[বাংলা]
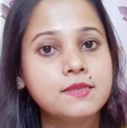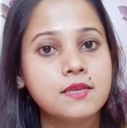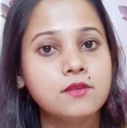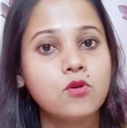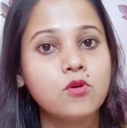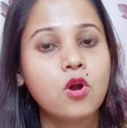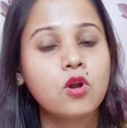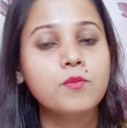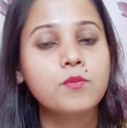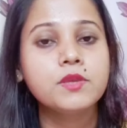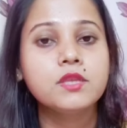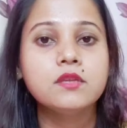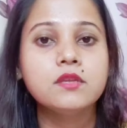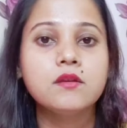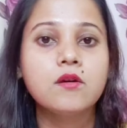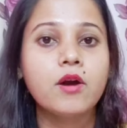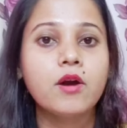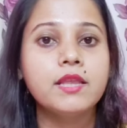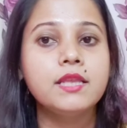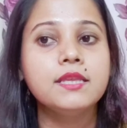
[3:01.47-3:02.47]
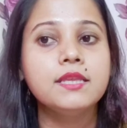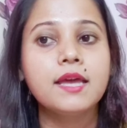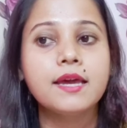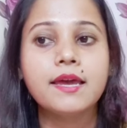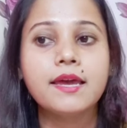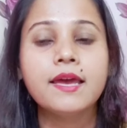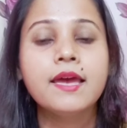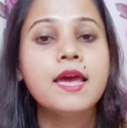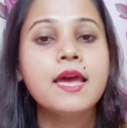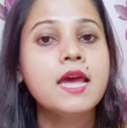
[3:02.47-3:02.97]
অয়েলি স্কিন গরমের দিনে
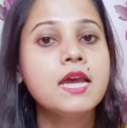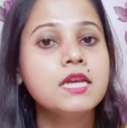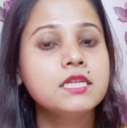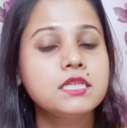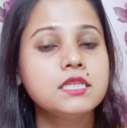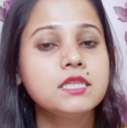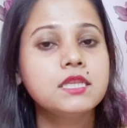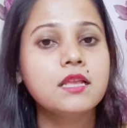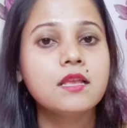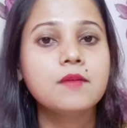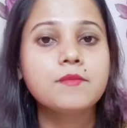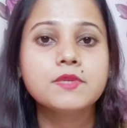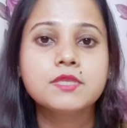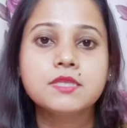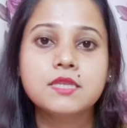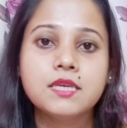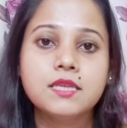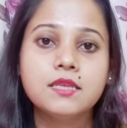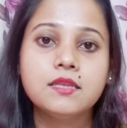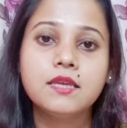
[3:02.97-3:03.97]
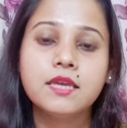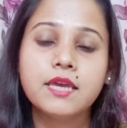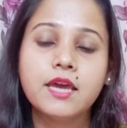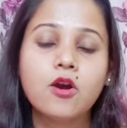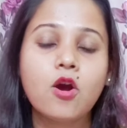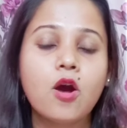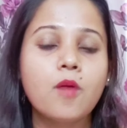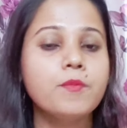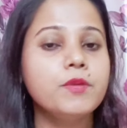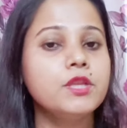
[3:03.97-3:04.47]
অয়েলি থাকে শীতকালে আমার স্কিন
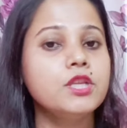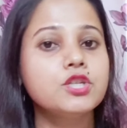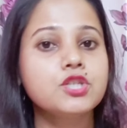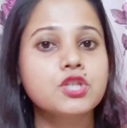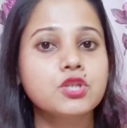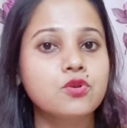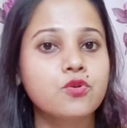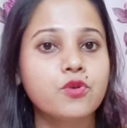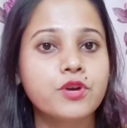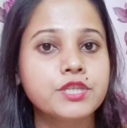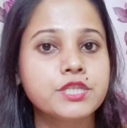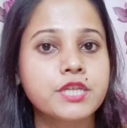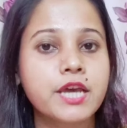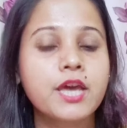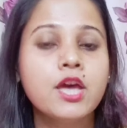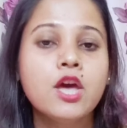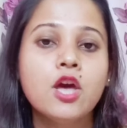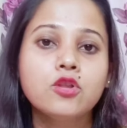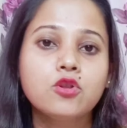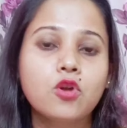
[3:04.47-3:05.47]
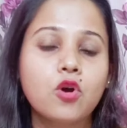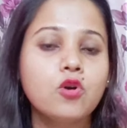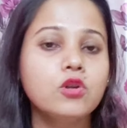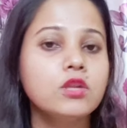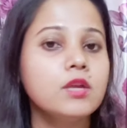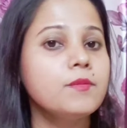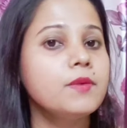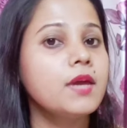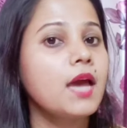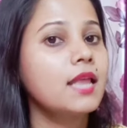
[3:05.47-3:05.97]
গিয়ে কম্বিনেশন হয়ে যায়
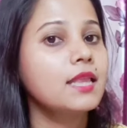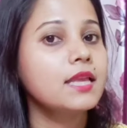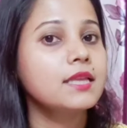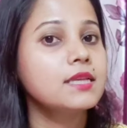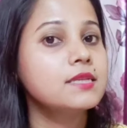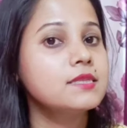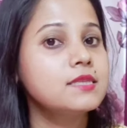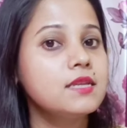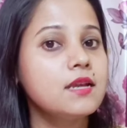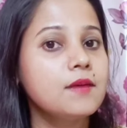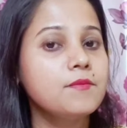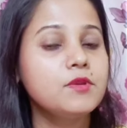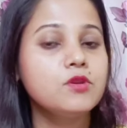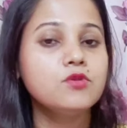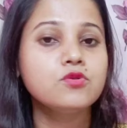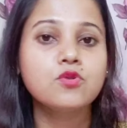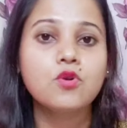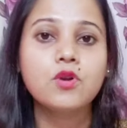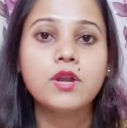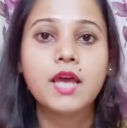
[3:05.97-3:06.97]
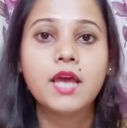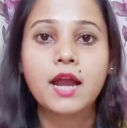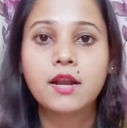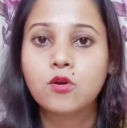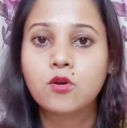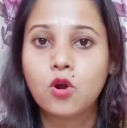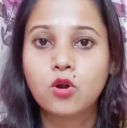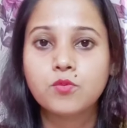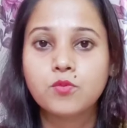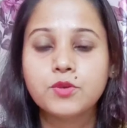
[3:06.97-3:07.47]
তখন আমি আলাদা সিরাম ইউজ
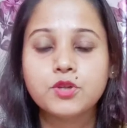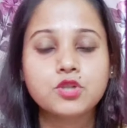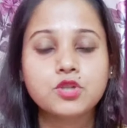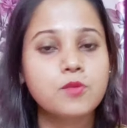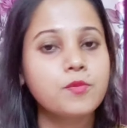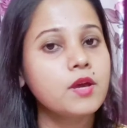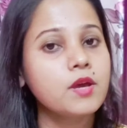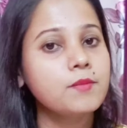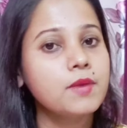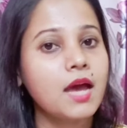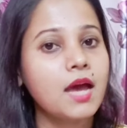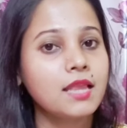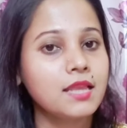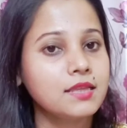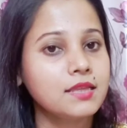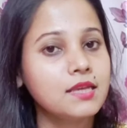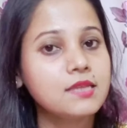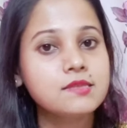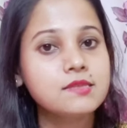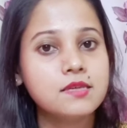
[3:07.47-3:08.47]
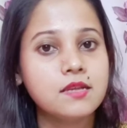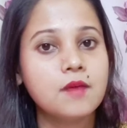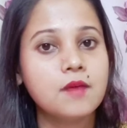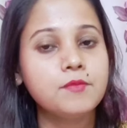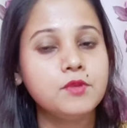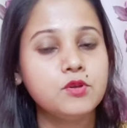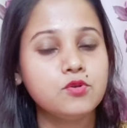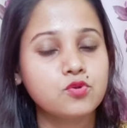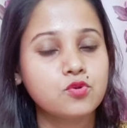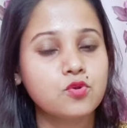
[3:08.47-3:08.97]
করি আর গরমের সময় আমি আলাদা
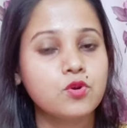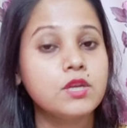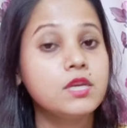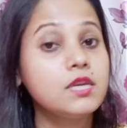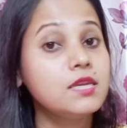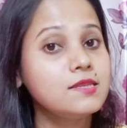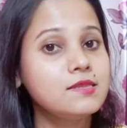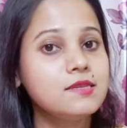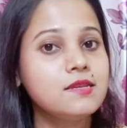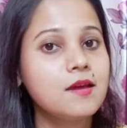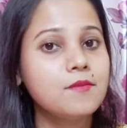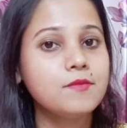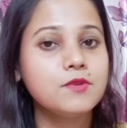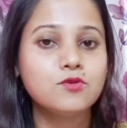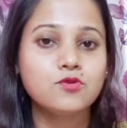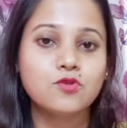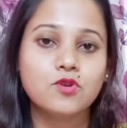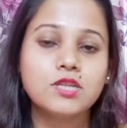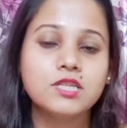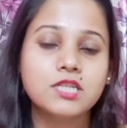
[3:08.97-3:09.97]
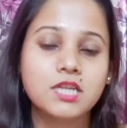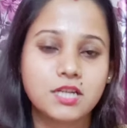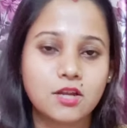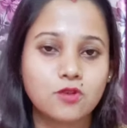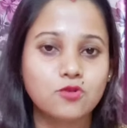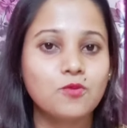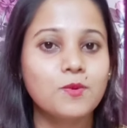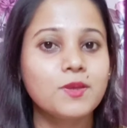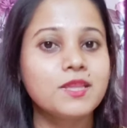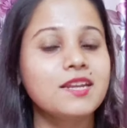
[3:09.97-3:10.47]
সিরাম ইউজ করি কি সিরাম ইউজ করি
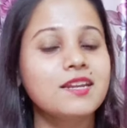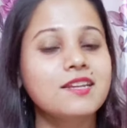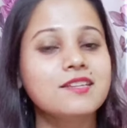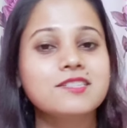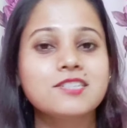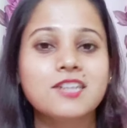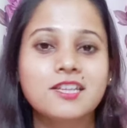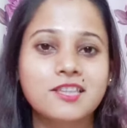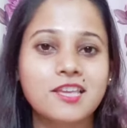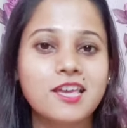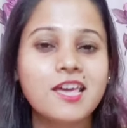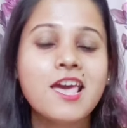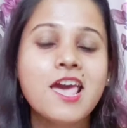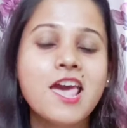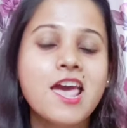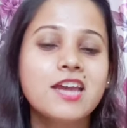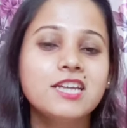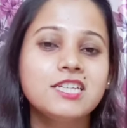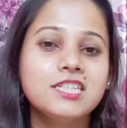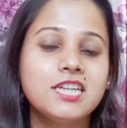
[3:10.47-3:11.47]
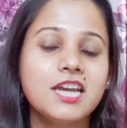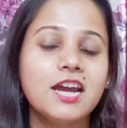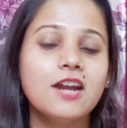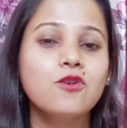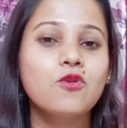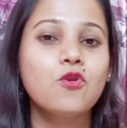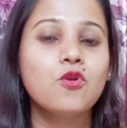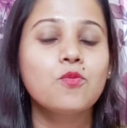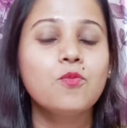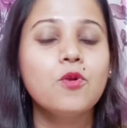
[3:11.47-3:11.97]
সেটাও তোমাদেরকে সাথে
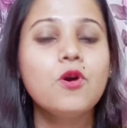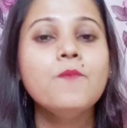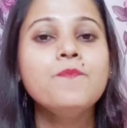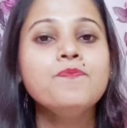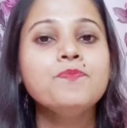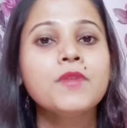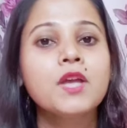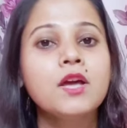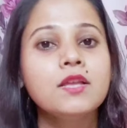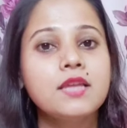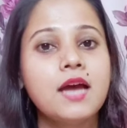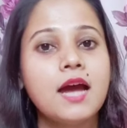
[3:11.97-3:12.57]
শেয়ার করব